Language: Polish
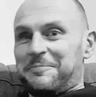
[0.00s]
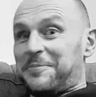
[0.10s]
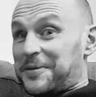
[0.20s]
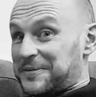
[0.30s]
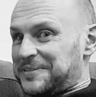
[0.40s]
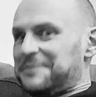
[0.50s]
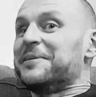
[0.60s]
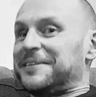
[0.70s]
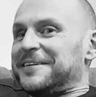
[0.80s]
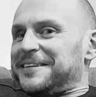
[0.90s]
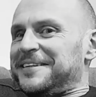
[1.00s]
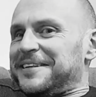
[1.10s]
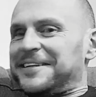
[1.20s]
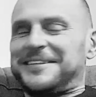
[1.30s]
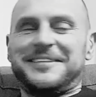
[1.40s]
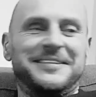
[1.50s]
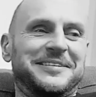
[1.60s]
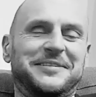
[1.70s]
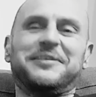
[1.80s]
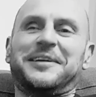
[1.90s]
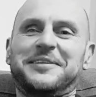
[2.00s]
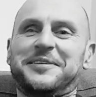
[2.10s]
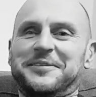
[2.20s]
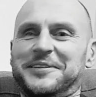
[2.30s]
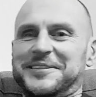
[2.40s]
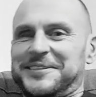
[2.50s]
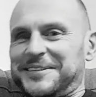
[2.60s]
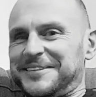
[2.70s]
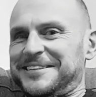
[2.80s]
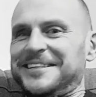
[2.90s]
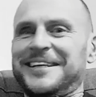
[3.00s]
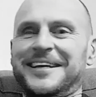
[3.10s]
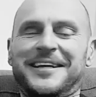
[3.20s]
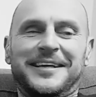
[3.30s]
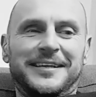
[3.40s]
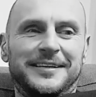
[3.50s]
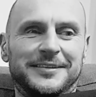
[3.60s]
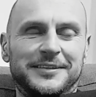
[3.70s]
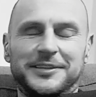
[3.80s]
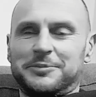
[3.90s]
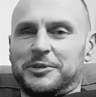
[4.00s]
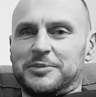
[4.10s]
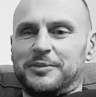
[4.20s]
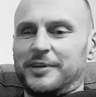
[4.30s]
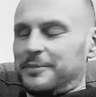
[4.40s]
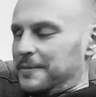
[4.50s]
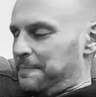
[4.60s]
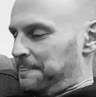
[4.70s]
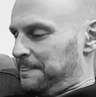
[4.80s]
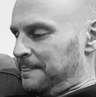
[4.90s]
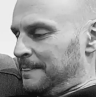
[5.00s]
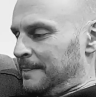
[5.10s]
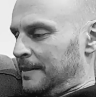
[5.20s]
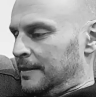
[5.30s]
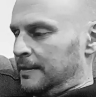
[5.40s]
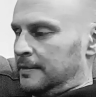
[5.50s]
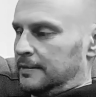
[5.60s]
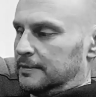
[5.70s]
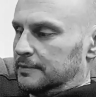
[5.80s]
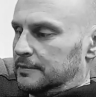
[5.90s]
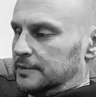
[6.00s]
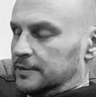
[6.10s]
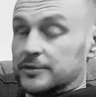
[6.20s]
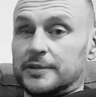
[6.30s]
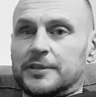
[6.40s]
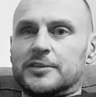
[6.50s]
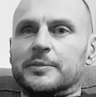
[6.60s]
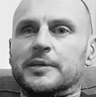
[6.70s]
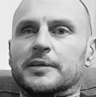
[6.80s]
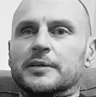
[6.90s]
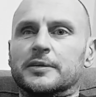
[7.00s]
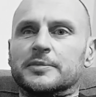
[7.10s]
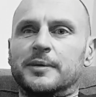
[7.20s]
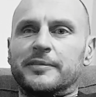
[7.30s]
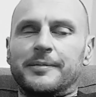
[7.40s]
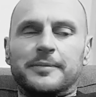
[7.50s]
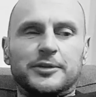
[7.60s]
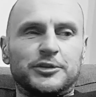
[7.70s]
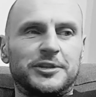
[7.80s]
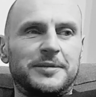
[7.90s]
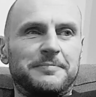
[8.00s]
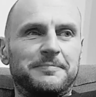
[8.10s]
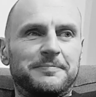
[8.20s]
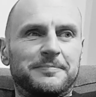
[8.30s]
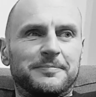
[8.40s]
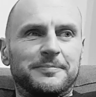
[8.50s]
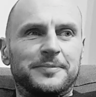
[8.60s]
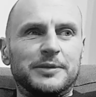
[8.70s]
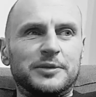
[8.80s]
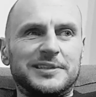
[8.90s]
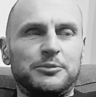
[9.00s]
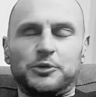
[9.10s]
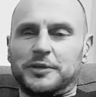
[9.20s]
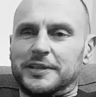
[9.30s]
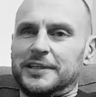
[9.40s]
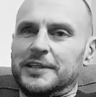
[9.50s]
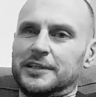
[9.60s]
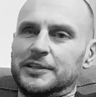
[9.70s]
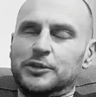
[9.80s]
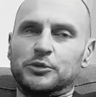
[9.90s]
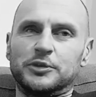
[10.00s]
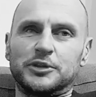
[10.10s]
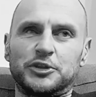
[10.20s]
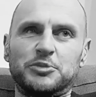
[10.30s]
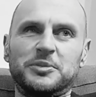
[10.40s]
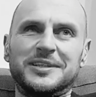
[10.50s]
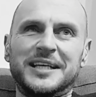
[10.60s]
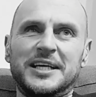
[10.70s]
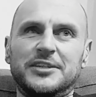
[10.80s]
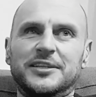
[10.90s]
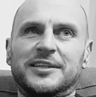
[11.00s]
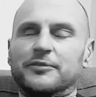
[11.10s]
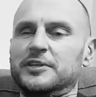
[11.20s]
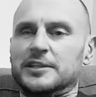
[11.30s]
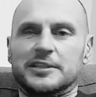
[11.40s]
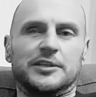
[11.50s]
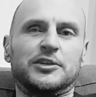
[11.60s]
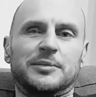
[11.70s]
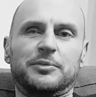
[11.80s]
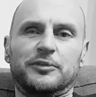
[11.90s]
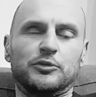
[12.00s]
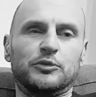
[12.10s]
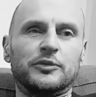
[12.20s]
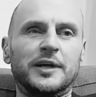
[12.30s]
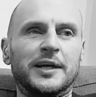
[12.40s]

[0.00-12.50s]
Prozimen i RTL 2, wiecie o co chodzi. No i tak sobie rozmawiamy. To znaczy, tak sobie rozmawiam, że były za młodu takie gierki, których żeśmy nie trawili z jakichś tam powodów.